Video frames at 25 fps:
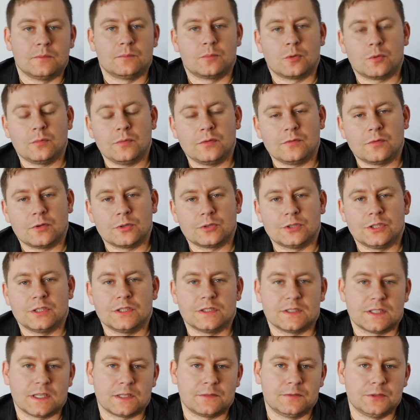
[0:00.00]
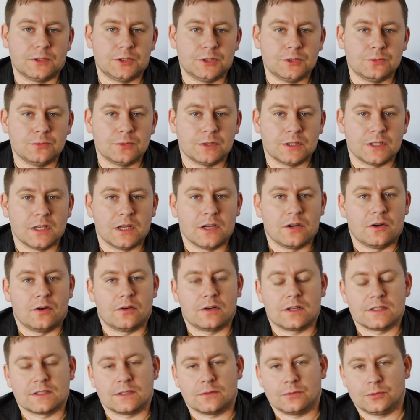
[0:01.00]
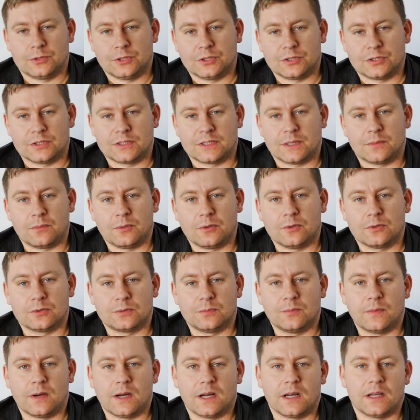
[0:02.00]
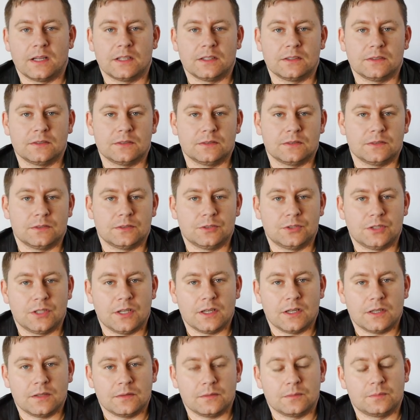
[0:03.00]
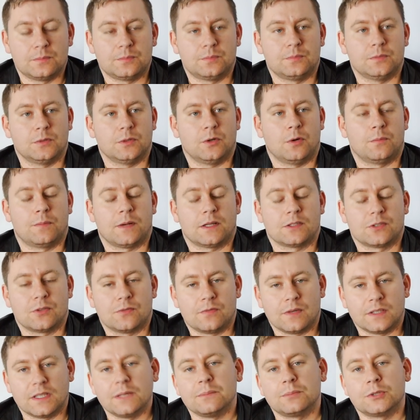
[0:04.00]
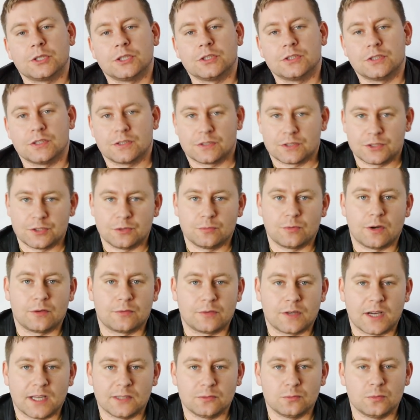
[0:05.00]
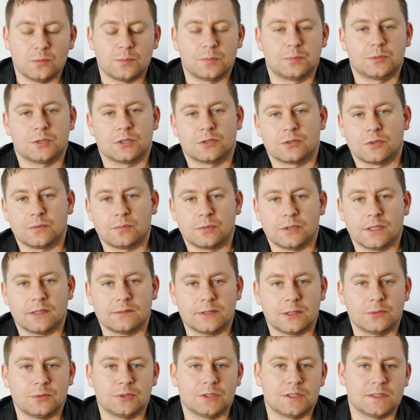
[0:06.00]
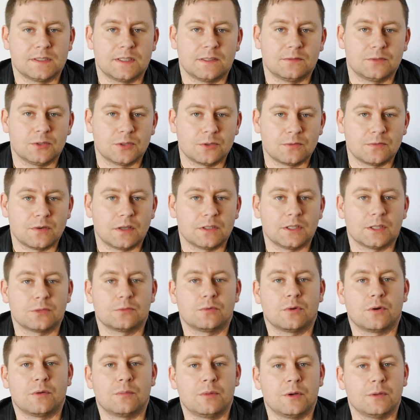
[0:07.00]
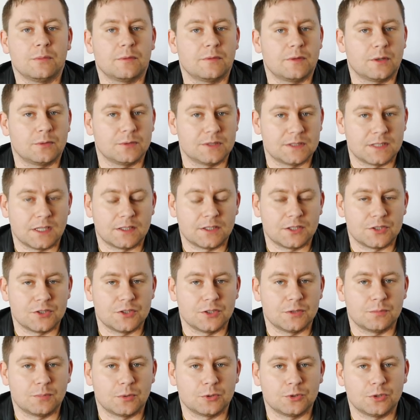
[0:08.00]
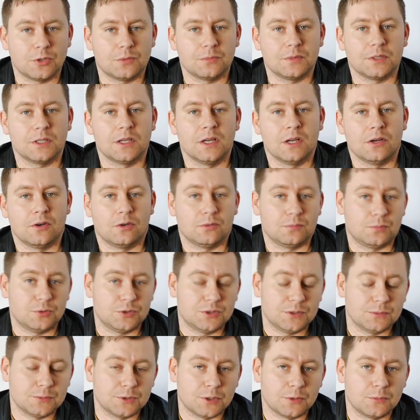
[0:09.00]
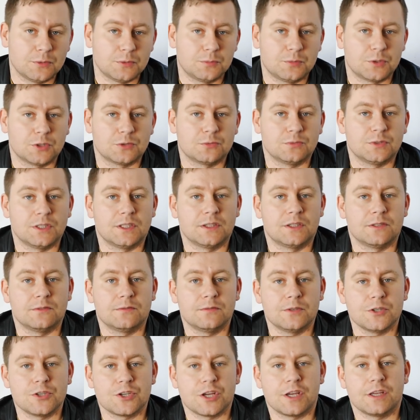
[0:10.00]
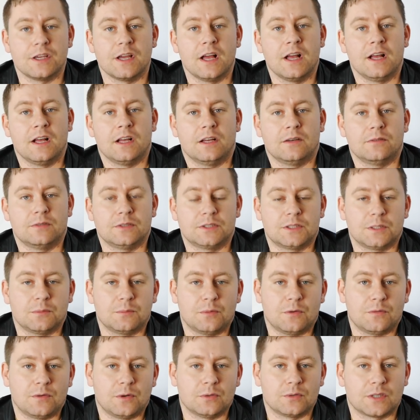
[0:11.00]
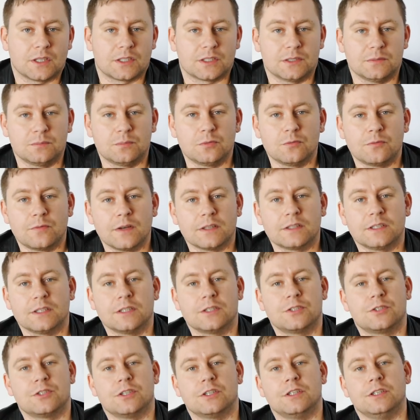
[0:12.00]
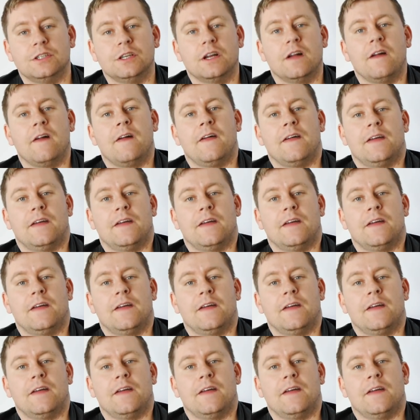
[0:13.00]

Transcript: Próby w locie nie zachwyciły. Okazało się, że samolot ma źle opracowane przejście skrzydła w kadłub, przez to pojawiały się zawirowania, które obejmowały statecznik poziomy, on później musiał być przesunięty wyżej, występował taki buffeting, czyli